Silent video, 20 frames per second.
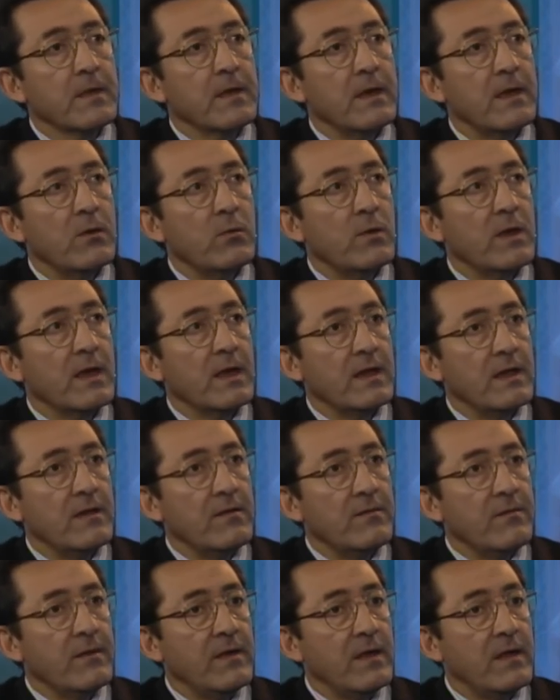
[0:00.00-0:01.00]
en una
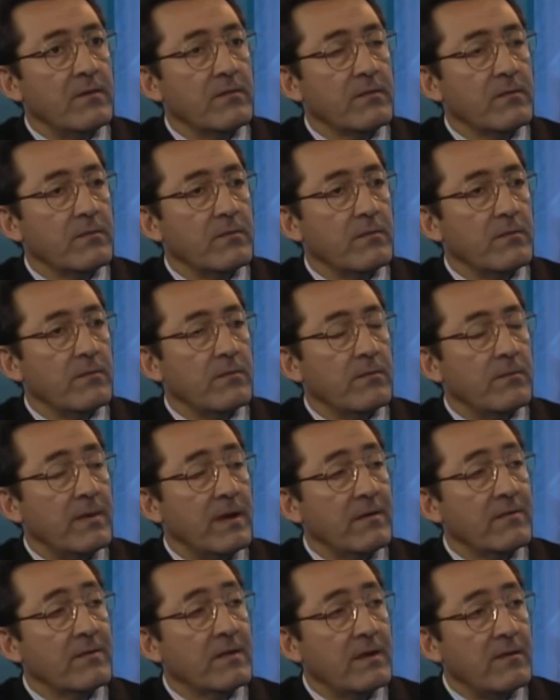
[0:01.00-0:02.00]
crisis
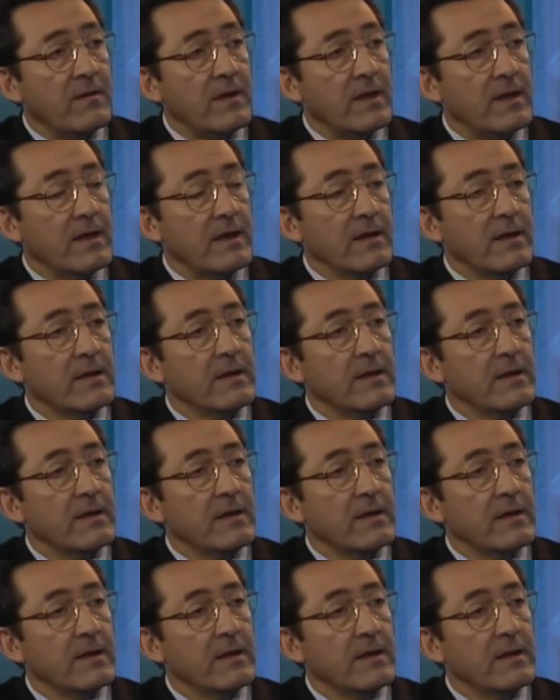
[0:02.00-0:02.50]
más severa